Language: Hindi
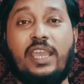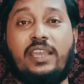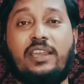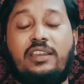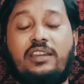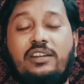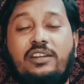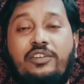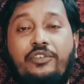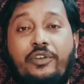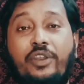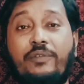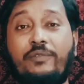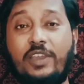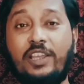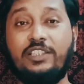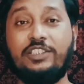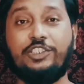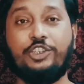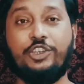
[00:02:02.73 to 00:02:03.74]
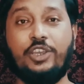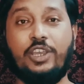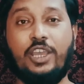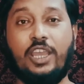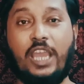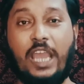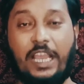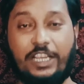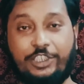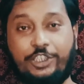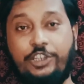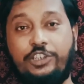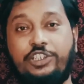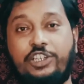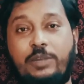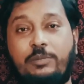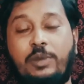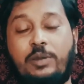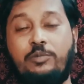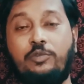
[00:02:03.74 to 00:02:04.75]
एक रिवेंज एक्शन
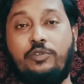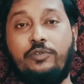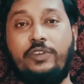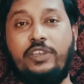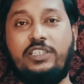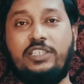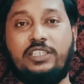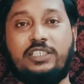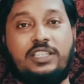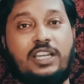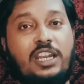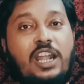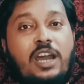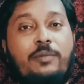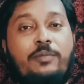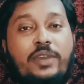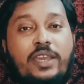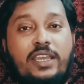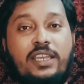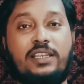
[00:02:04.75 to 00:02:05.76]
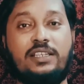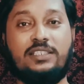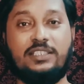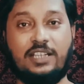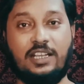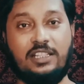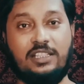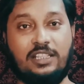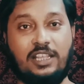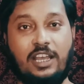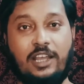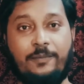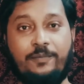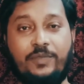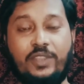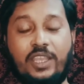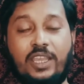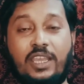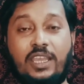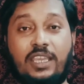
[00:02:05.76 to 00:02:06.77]
ड्रामा मूवी जिसका नाम है स्कंदा
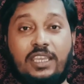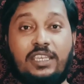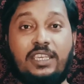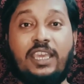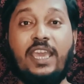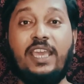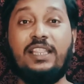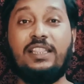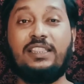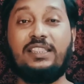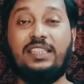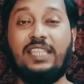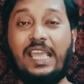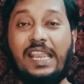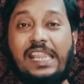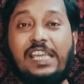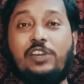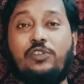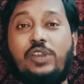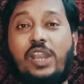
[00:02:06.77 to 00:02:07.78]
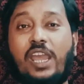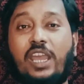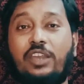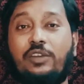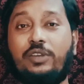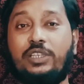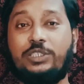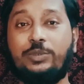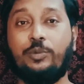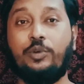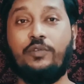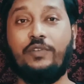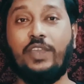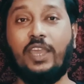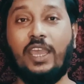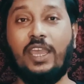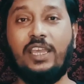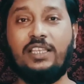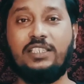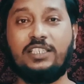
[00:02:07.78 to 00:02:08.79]
ये तेलुगु लैंग्वेज
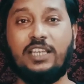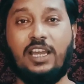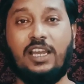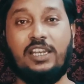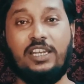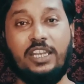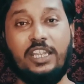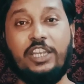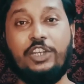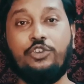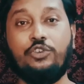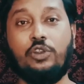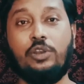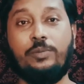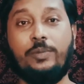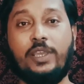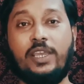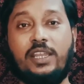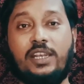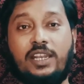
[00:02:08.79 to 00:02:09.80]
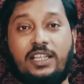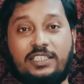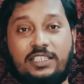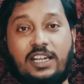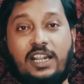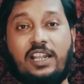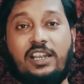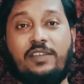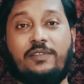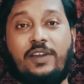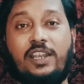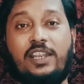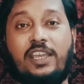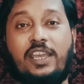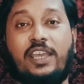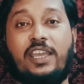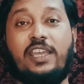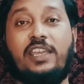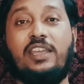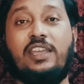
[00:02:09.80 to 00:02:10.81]
मूवी है जहां लीड रोल में नज़र आने वाले
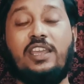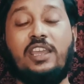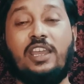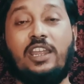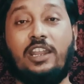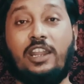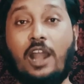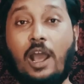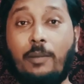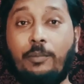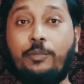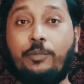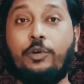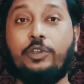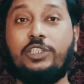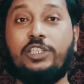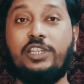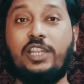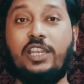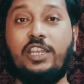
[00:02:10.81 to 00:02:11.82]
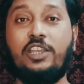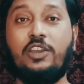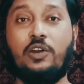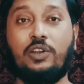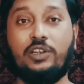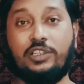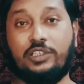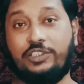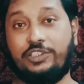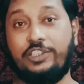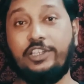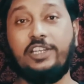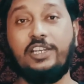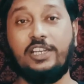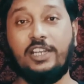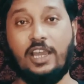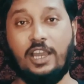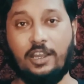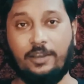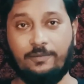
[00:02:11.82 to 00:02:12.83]
हैं राम पोथिननी और
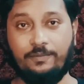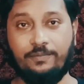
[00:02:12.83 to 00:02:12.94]
श्रीलीला